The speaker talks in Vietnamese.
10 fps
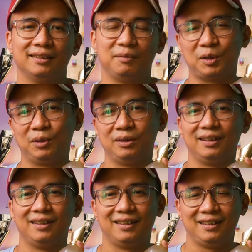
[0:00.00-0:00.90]
Mà thôi,
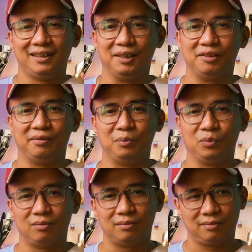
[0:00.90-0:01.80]
à,
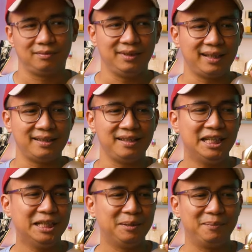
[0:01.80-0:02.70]
những cái
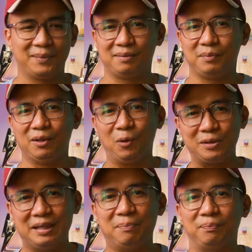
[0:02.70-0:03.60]
gì mà mình có
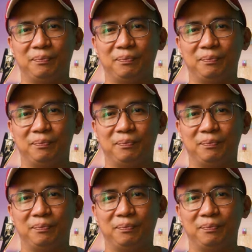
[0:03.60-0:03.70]
dịp,